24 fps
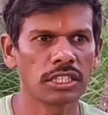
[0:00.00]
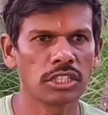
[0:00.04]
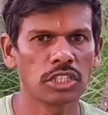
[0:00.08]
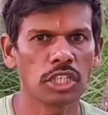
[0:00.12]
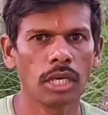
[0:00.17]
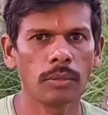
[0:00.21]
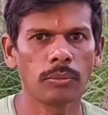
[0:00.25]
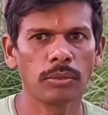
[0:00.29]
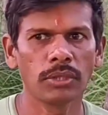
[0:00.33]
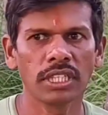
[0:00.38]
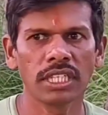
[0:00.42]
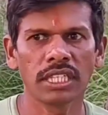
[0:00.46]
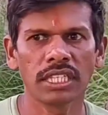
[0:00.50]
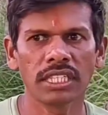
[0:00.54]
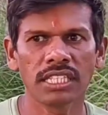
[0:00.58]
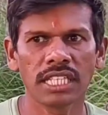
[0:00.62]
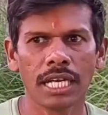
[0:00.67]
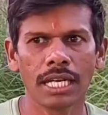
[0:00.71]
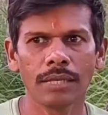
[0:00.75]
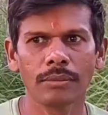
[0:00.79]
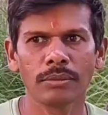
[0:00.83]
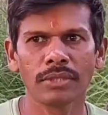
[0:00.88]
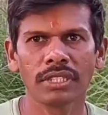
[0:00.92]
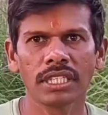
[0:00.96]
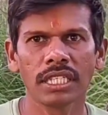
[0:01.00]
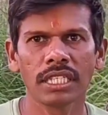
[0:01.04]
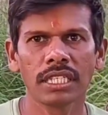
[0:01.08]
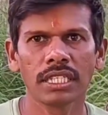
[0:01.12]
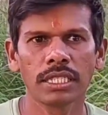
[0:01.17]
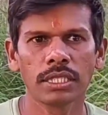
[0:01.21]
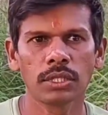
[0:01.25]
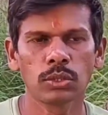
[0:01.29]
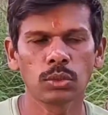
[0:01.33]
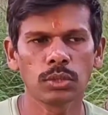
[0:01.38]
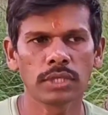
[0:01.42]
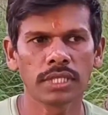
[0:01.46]
షాపుల దగ్గర చాలామంది
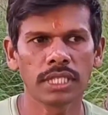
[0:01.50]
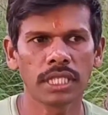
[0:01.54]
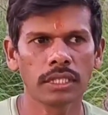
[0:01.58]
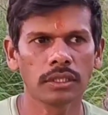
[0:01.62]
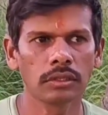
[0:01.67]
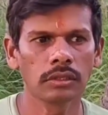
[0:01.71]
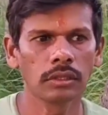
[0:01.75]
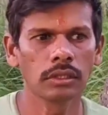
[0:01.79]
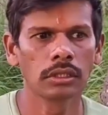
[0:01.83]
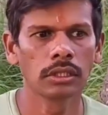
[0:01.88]
నేను చూశాను